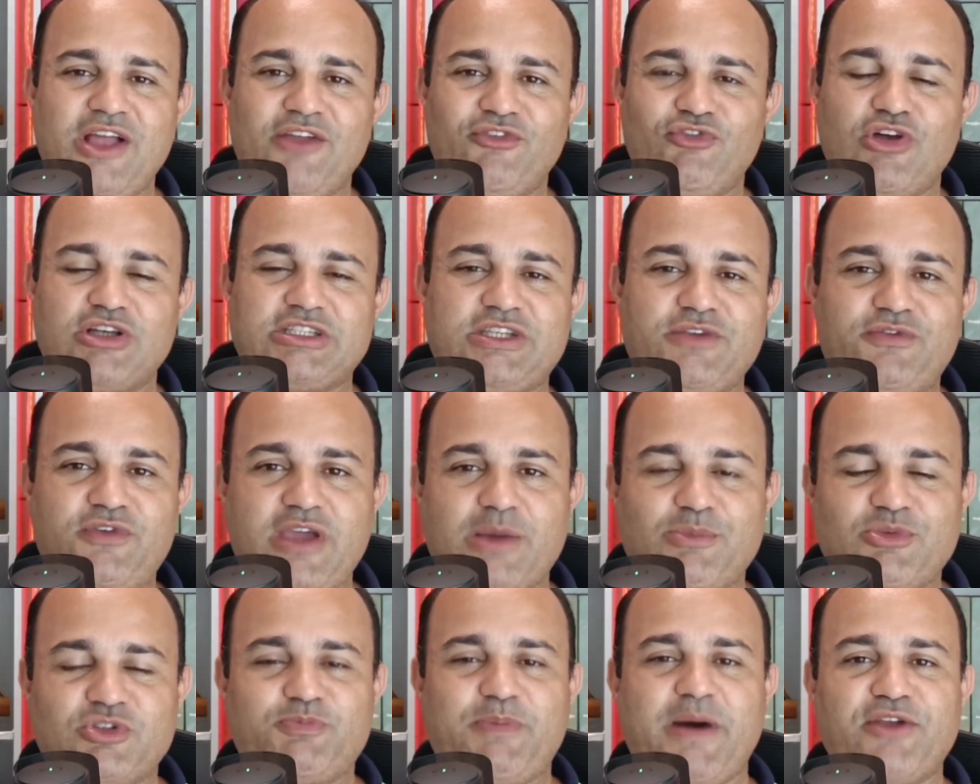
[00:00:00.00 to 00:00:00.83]
Nós
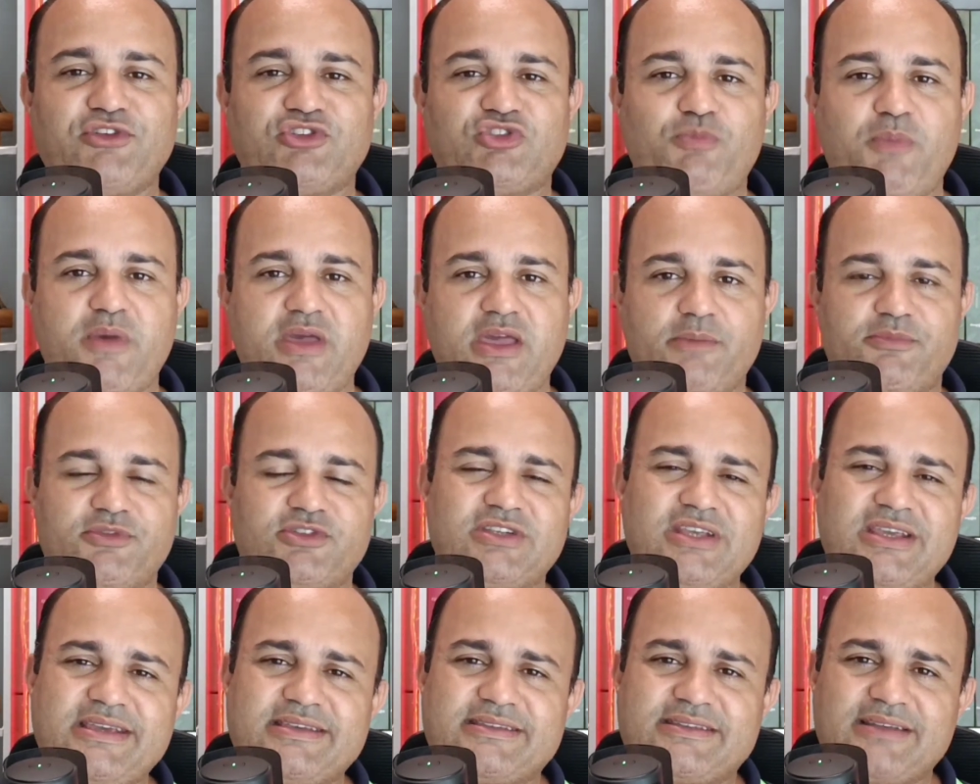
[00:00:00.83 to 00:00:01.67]
enviamos para os
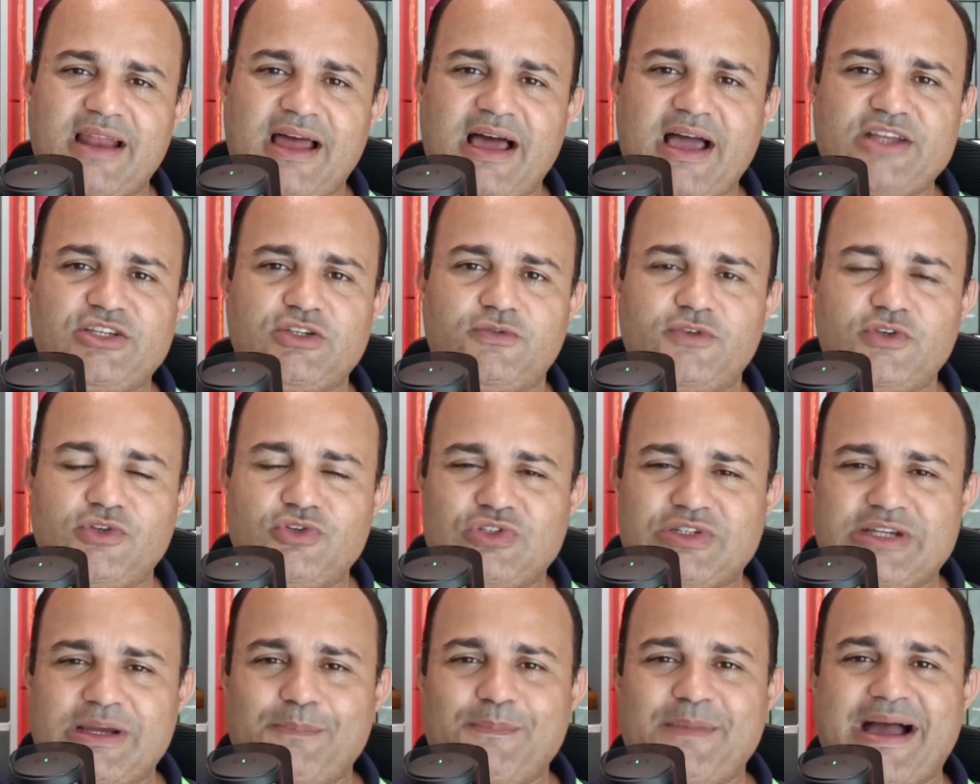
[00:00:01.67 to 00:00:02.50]
membros slide, vídeo
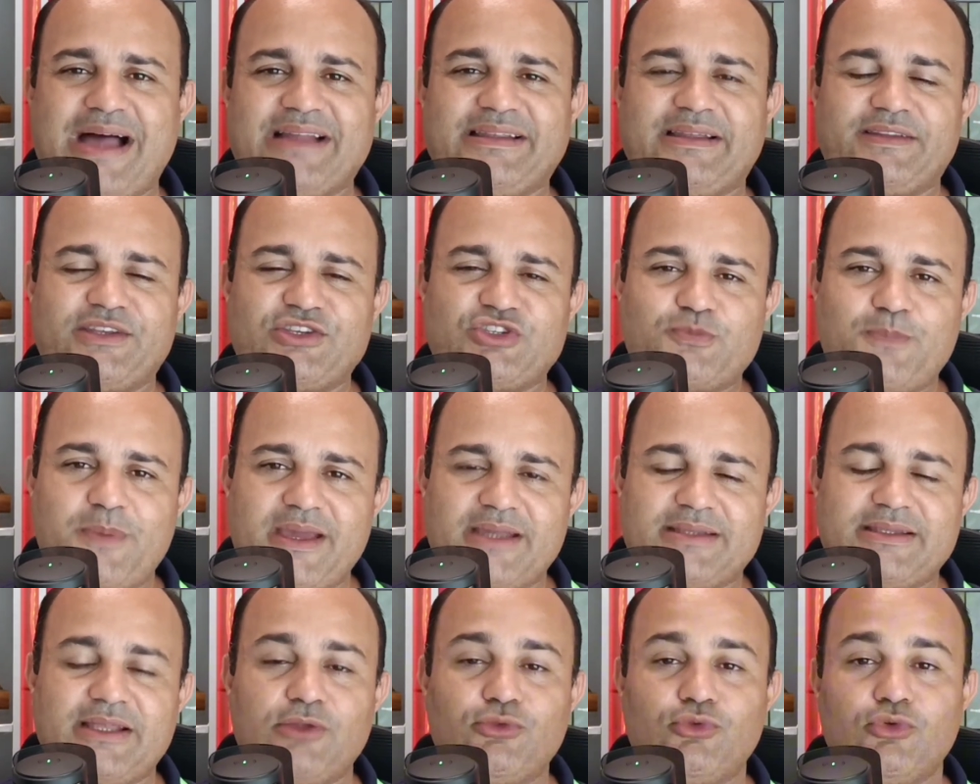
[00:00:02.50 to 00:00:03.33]
chamada,
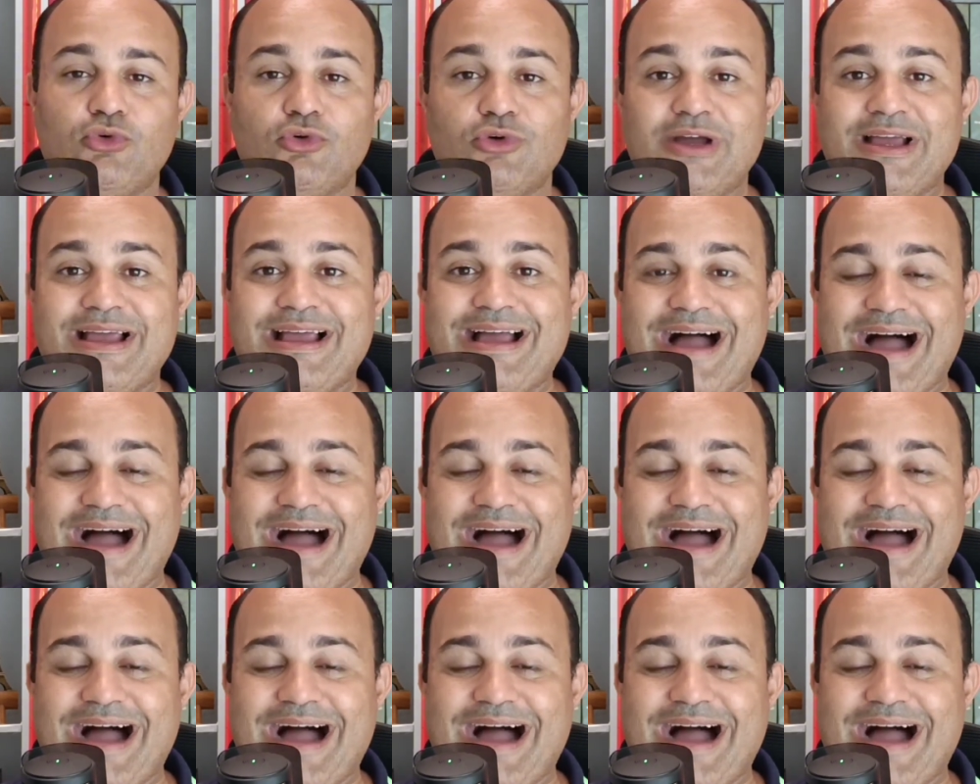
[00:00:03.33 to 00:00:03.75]
despertador,